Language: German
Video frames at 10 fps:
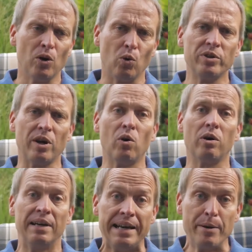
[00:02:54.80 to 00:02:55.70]
und auch
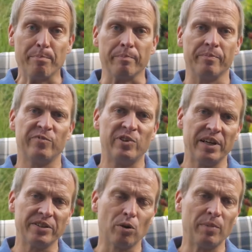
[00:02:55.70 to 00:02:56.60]
leben.
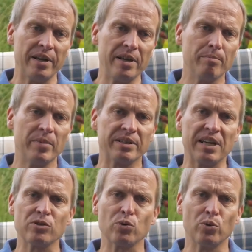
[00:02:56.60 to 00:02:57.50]
Vielleicht auch mal leben mit
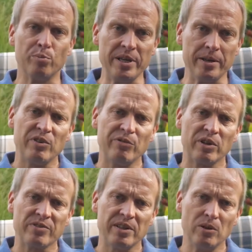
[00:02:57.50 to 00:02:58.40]
Gastronomie. Wir
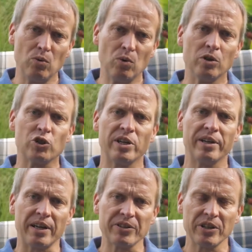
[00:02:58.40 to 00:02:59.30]
von der CDU
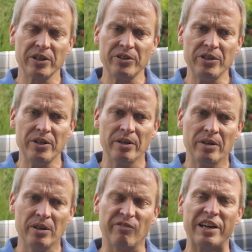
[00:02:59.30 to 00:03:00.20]
stellen Anträge, die
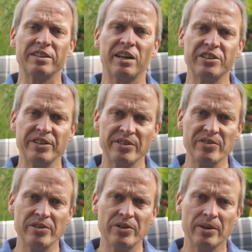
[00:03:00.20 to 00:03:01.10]
weitreichender
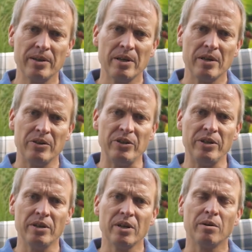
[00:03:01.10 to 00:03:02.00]
sind,
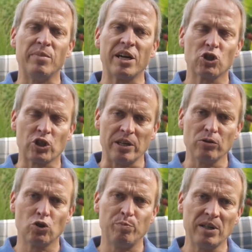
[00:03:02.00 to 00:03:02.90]
die mehr
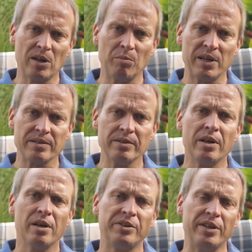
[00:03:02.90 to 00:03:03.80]
Gestaltungsspielraum lassen,
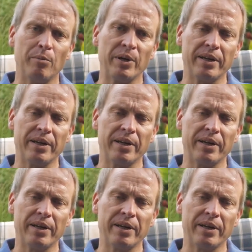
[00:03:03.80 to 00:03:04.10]
die aber